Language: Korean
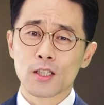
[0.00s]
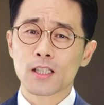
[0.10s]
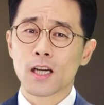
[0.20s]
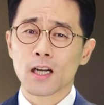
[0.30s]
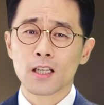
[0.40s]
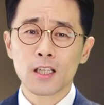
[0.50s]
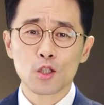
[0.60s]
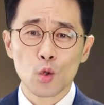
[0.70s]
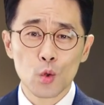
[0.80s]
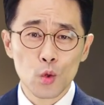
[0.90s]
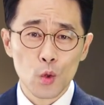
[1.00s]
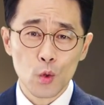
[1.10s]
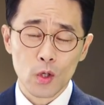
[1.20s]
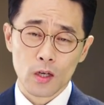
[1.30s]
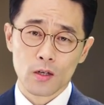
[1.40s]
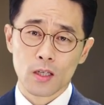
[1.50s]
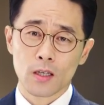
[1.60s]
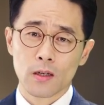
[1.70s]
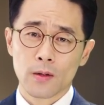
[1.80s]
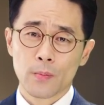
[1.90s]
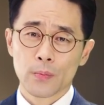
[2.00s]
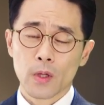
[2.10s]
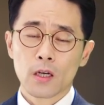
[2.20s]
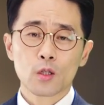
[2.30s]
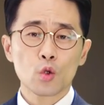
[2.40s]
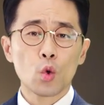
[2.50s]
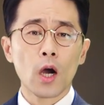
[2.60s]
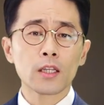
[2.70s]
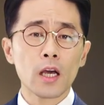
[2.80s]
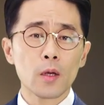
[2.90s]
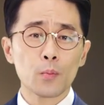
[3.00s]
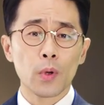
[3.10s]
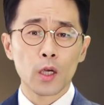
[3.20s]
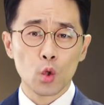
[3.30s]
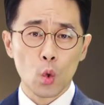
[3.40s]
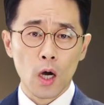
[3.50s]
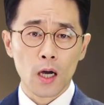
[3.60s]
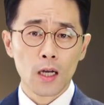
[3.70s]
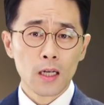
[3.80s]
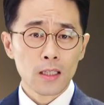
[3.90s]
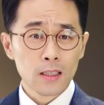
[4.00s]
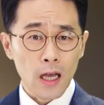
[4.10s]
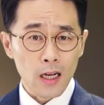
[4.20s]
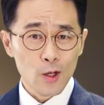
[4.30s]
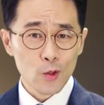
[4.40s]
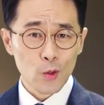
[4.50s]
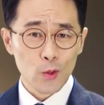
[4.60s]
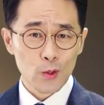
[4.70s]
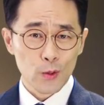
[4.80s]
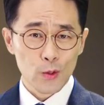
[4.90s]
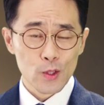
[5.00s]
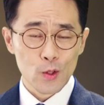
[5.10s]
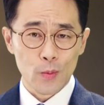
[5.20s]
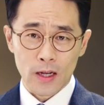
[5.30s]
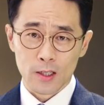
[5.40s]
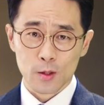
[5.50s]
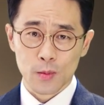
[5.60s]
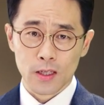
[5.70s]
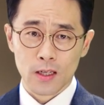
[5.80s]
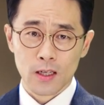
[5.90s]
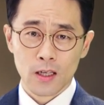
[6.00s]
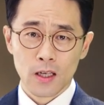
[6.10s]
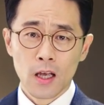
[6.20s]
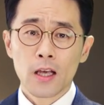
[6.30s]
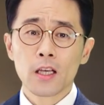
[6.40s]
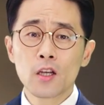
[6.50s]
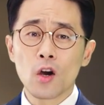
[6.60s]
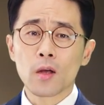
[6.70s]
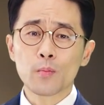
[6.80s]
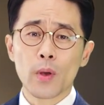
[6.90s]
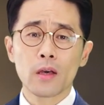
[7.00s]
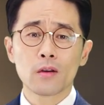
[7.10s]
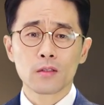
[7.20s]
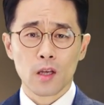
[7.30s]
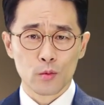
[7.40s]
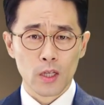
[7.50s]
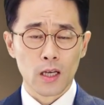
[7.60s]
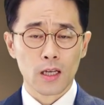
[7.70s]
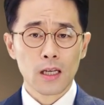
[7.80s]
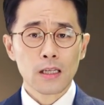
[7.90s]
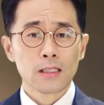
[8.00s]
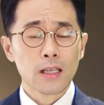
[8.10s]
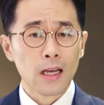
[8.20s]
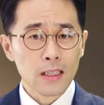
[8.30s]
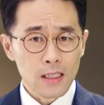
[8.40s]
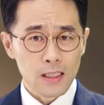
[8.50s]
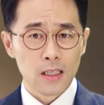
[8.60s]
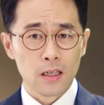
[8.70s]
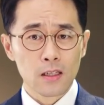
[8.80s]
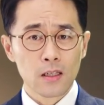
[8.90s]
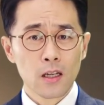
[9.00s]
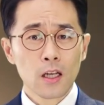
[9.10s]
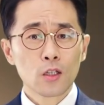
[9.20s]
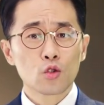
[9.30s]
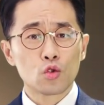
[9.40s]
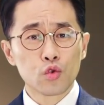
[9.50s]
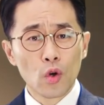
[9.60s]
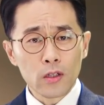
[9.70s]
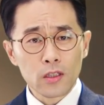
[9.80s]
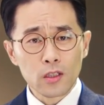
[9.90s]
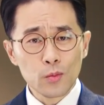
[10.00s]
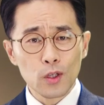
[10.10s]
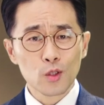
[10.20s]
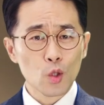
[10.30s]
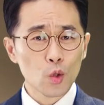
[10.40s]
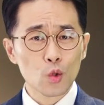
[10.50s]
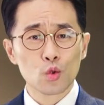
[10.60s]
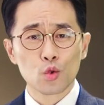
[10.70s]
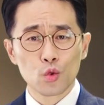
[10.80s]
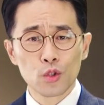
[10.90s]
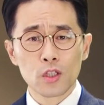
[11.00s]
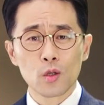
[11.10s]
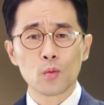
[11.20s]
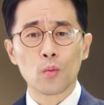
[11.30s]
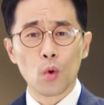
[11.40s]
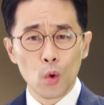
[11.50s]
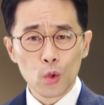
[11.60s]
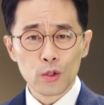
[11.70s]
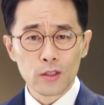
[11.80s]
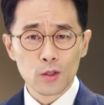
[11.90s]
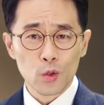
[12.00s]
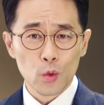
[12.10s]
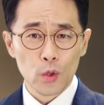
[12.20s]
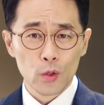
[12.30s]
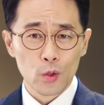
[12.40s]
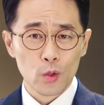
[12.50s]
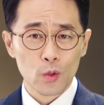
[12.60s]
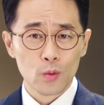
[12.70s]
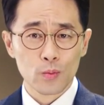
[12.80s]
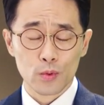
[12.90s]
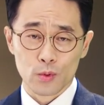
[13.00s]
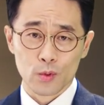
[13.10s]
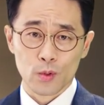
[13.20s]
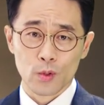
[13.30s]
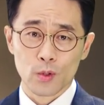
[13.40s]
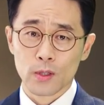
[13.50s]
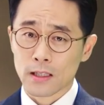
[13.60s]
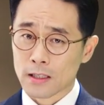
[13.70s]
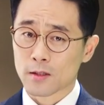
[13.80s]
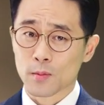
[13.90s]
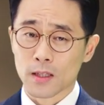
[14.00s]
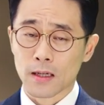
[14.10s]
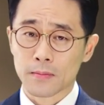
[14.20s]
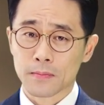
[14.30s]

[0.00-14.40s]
시작한 이 종교개혁이 또 하나의 배도와 타락으로 떨어지고 말았습니다. 이러한 배경 때문에 사대 시대를 죽었으면서도 죽은 줄 모르는 교회로 부르고 있습니다.